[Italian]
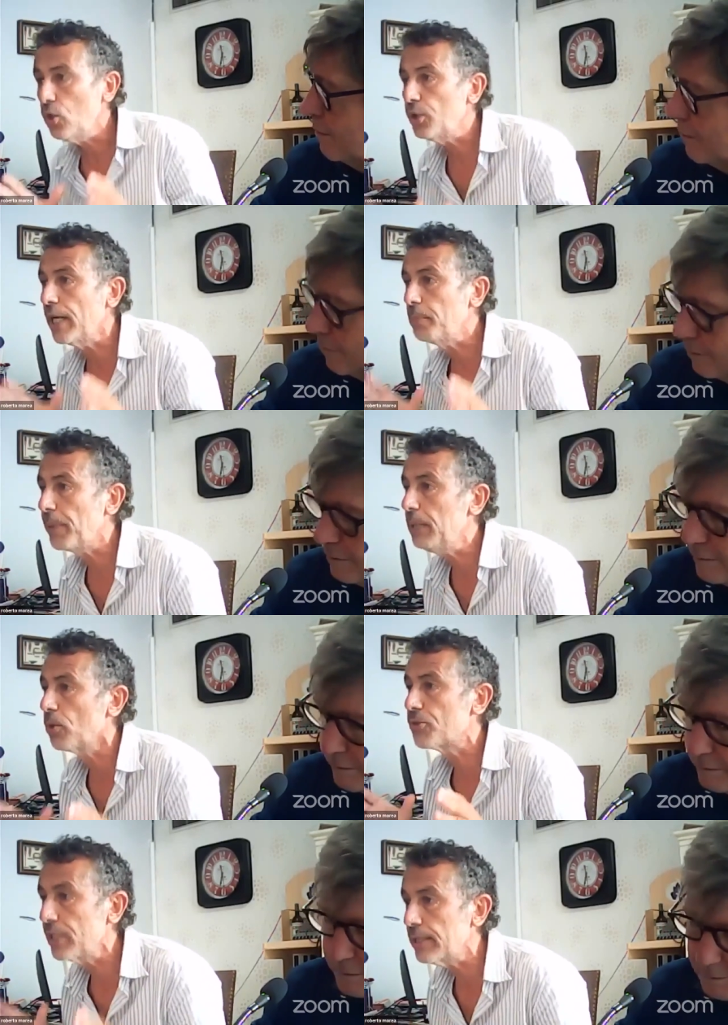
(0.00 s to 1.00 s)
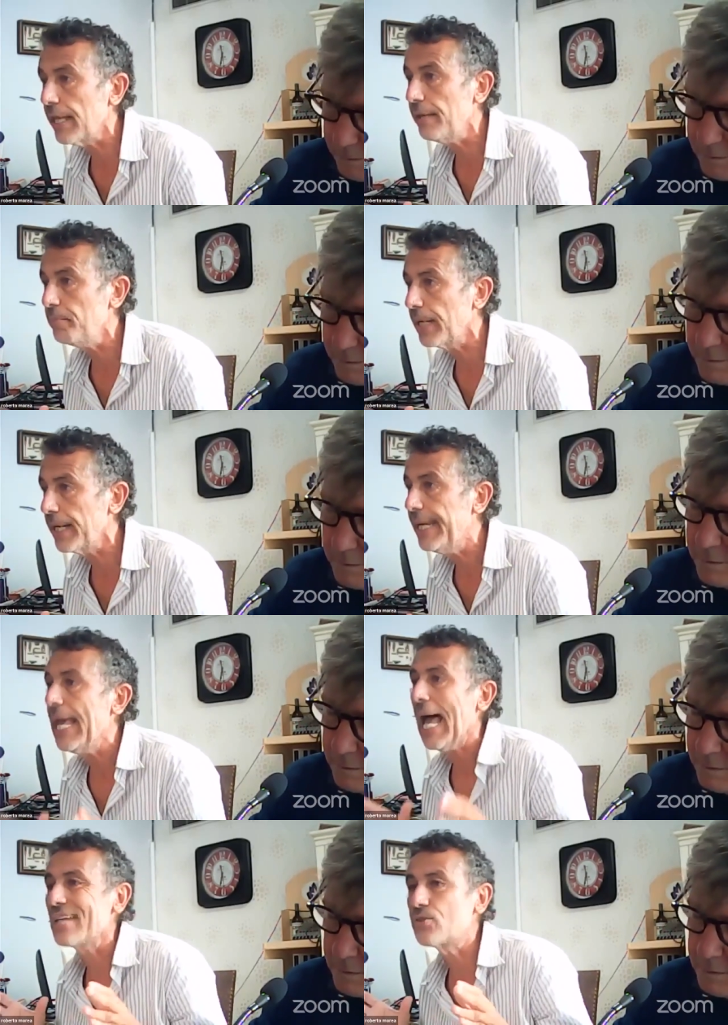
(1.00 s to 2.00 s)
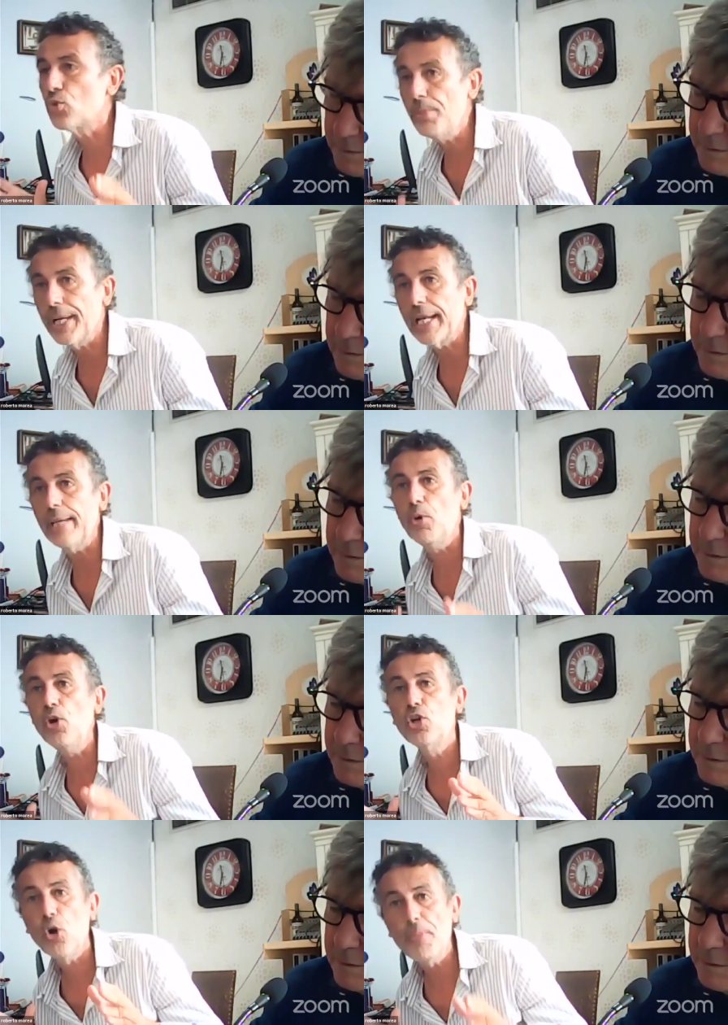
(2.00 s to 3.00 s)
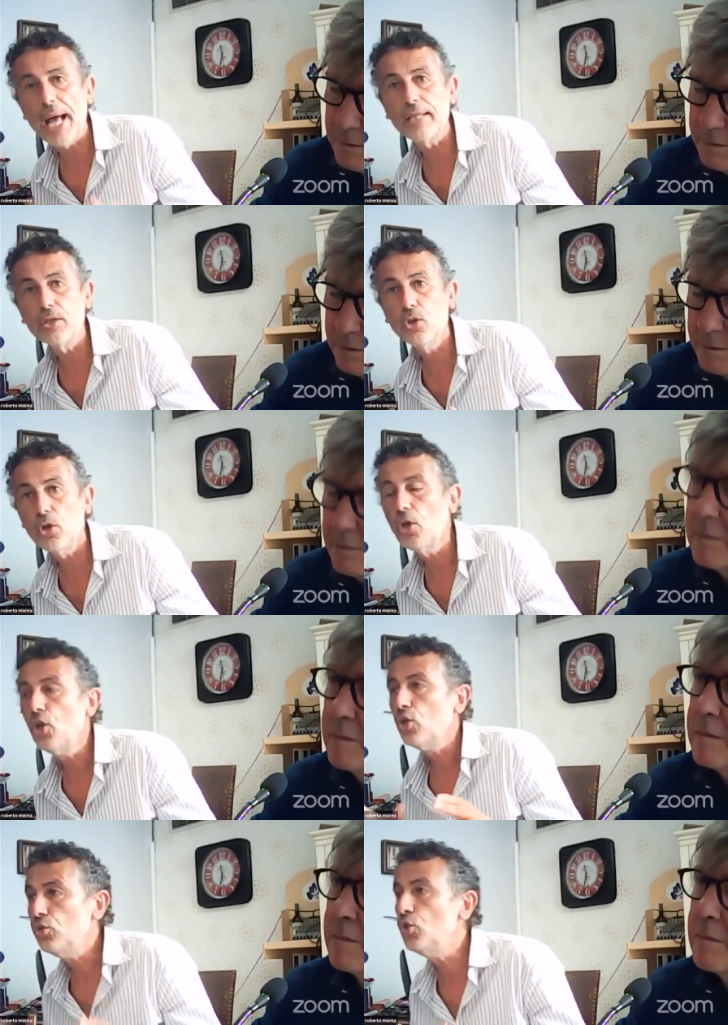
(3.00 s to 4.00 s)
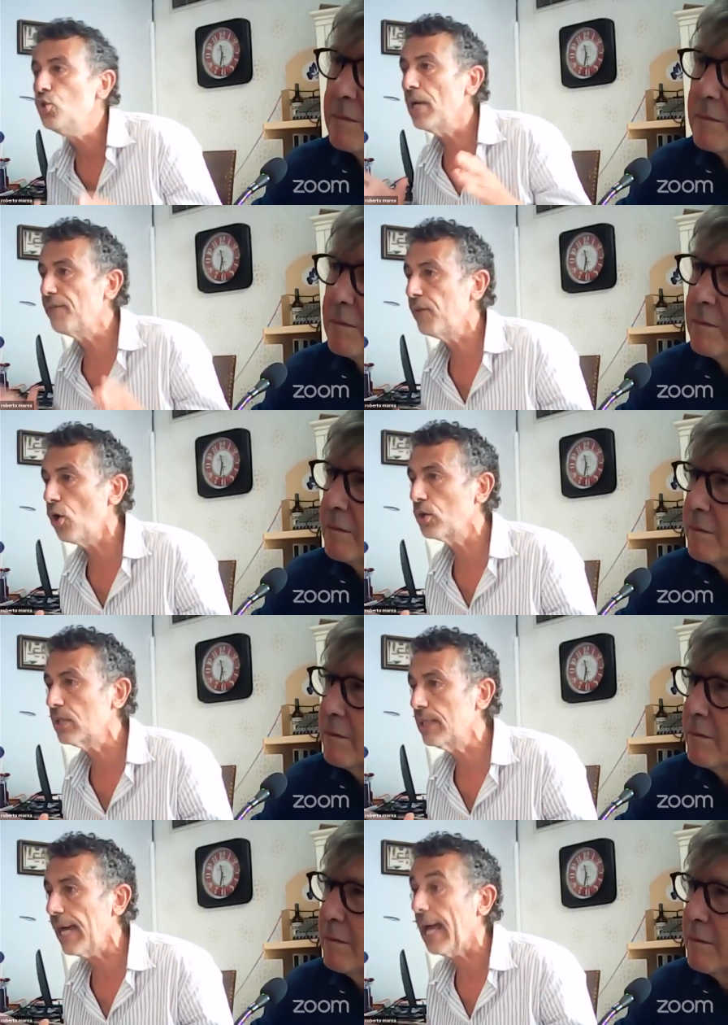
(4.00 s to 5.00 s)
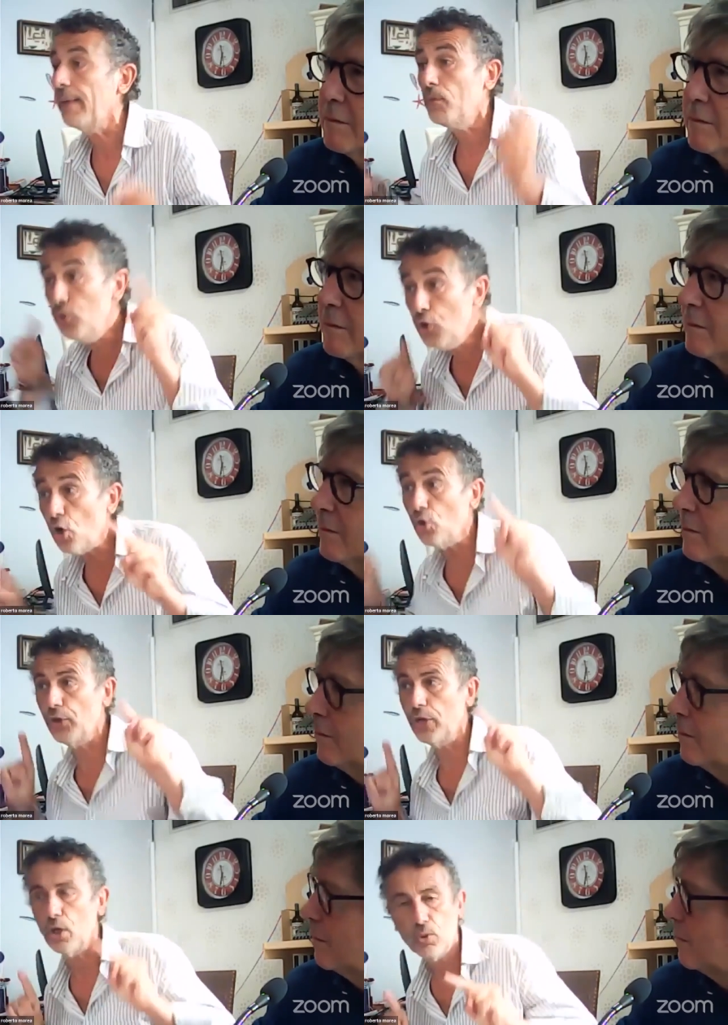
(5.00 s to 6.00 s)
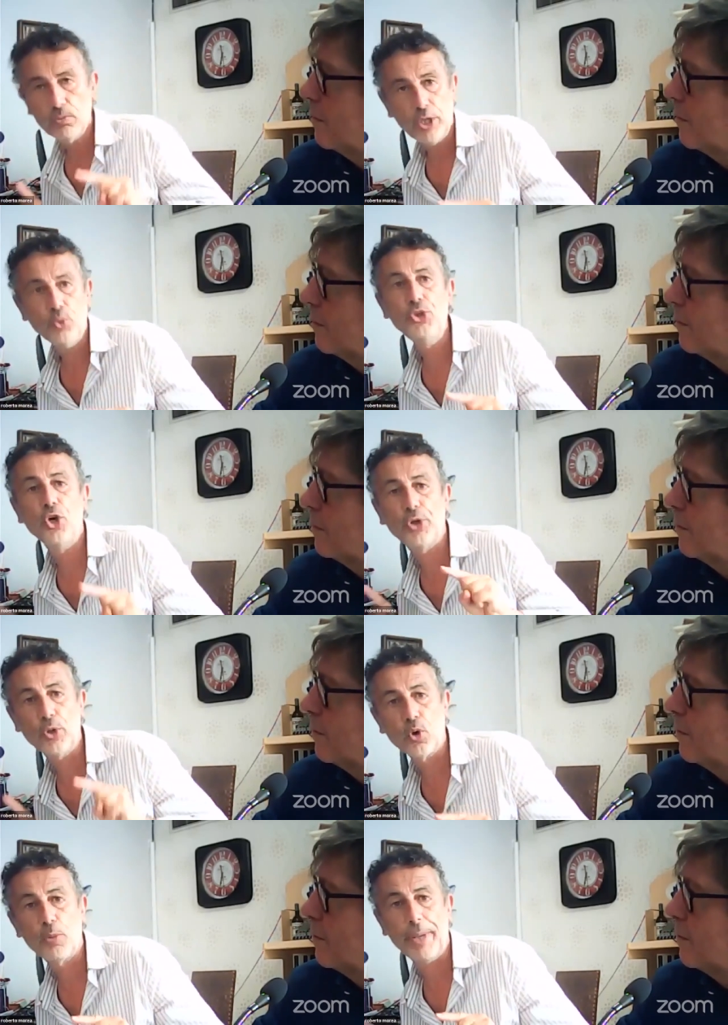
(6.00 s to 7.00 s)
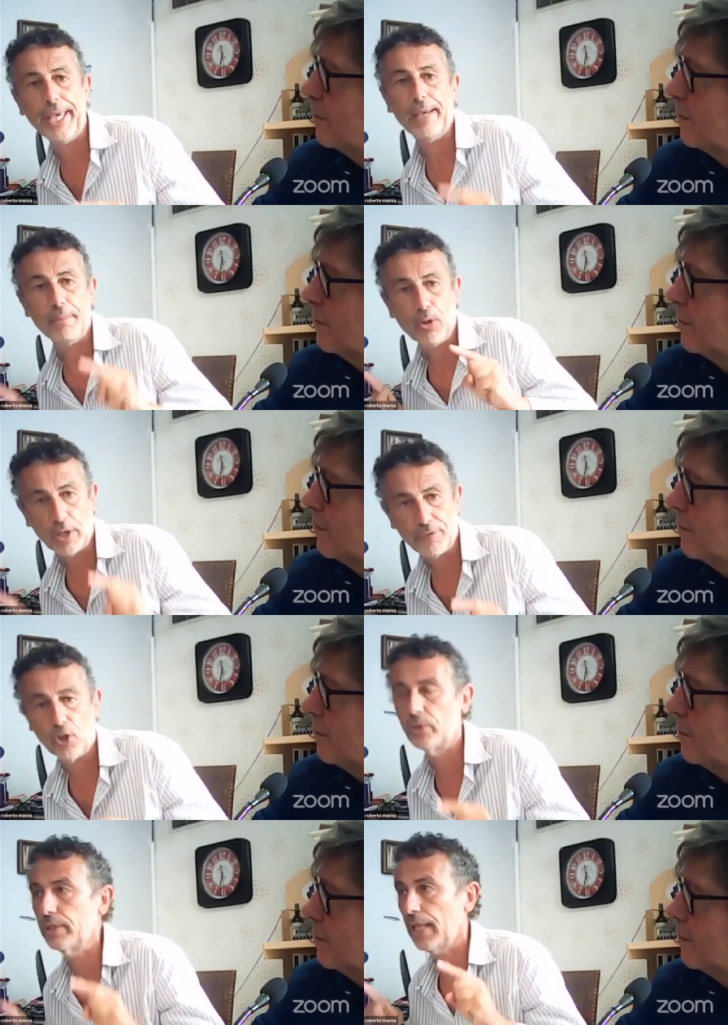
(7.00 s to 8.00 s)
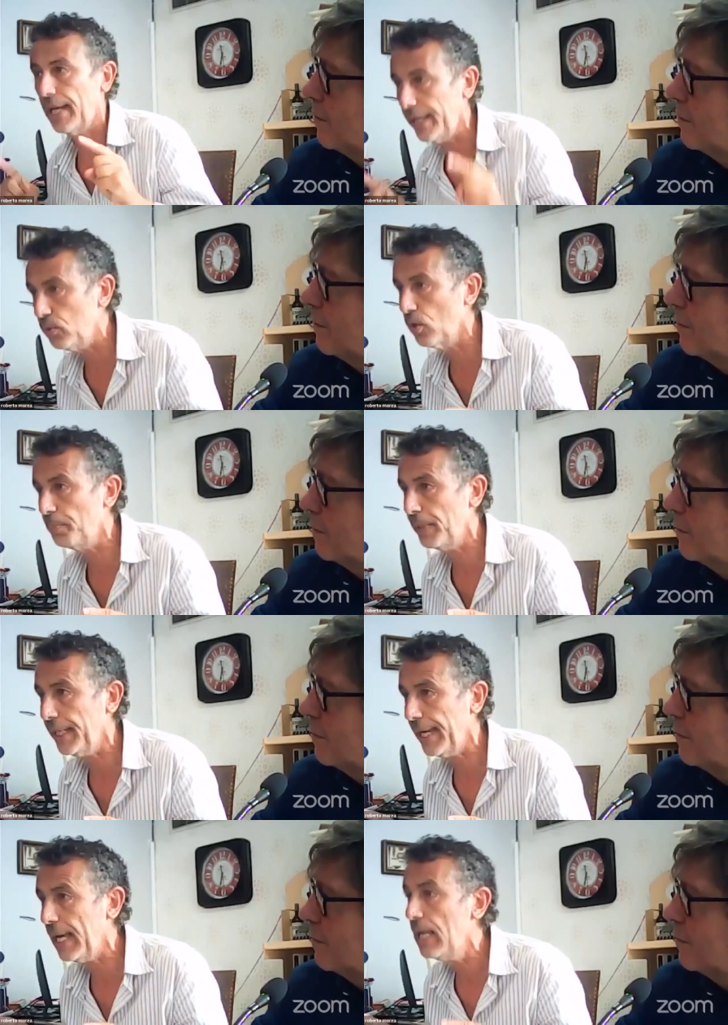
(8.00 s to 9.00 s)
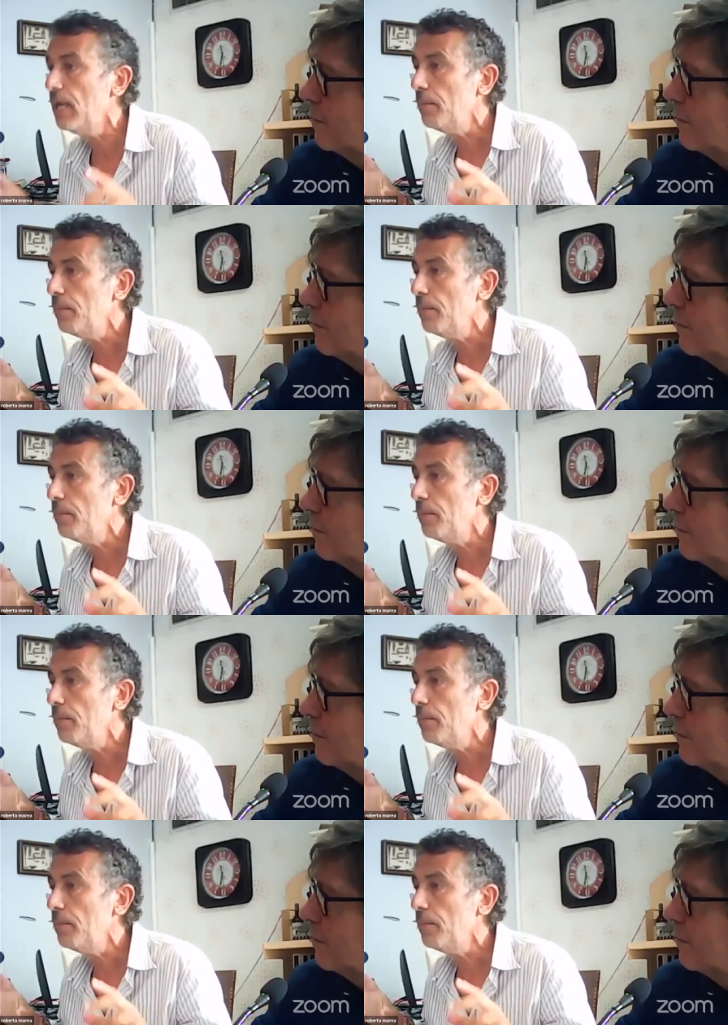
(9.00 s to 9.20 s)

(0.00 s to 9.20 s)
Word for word: Noi dal primo settembre assumeremo il comando di una flotta non dell'Unione Europea, ma una flotta europea,